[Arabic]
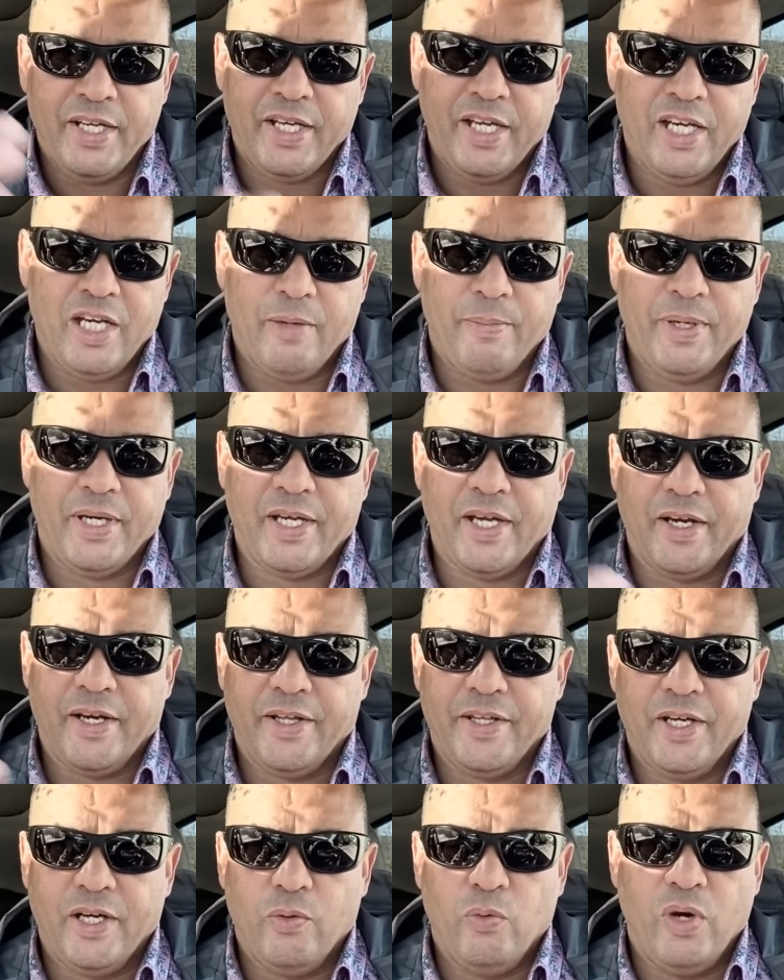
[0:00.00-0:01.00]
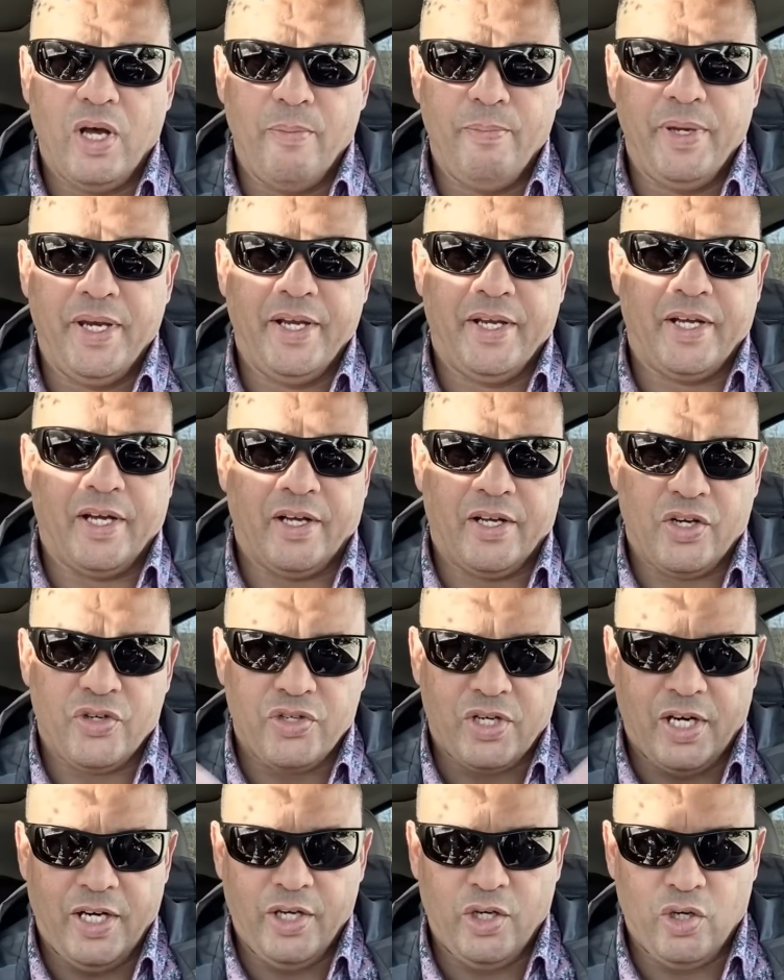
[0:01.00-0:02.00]
كاينه بين كندا وامريكا
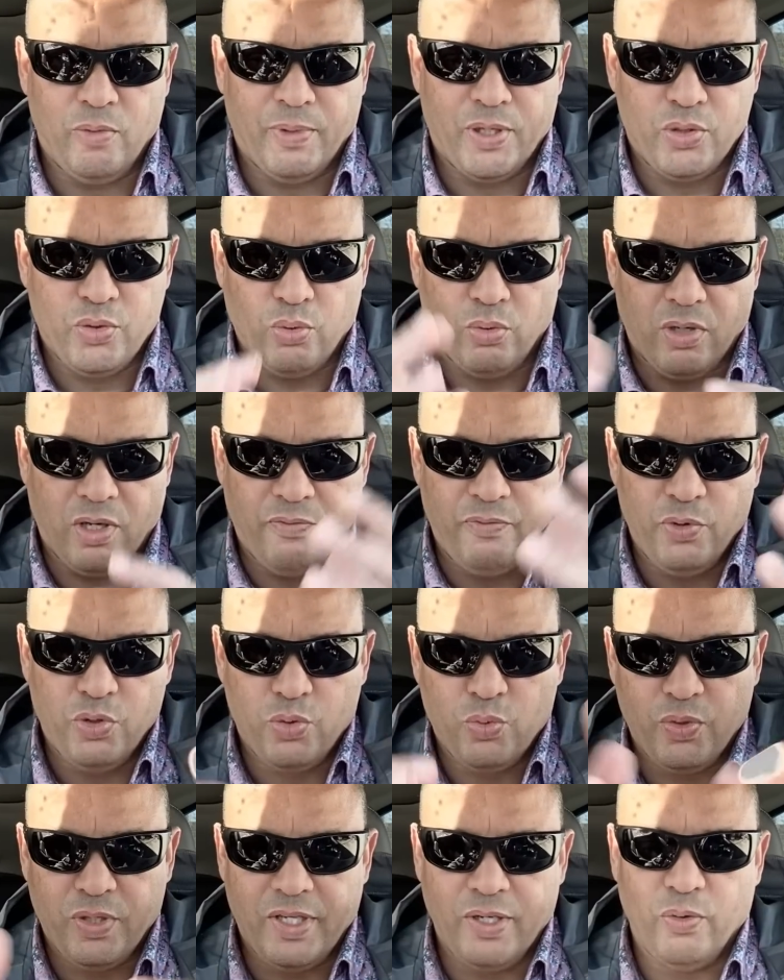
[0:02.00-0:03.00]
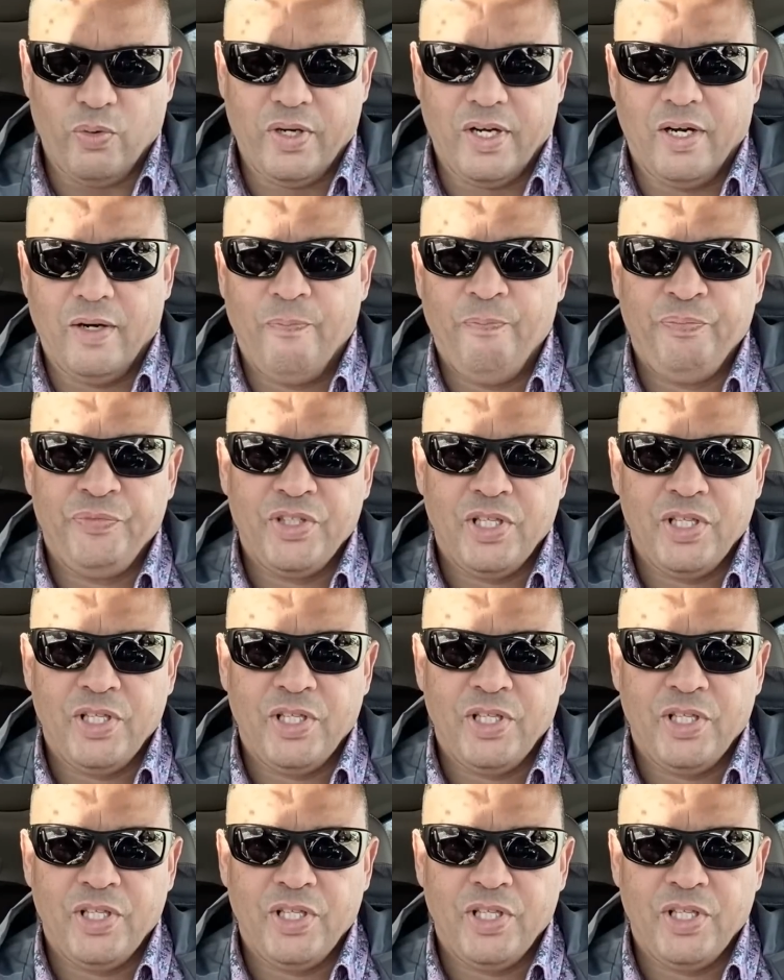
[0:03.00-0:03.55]
كنشرح لكم هاد الجغرافيا شويه لهكا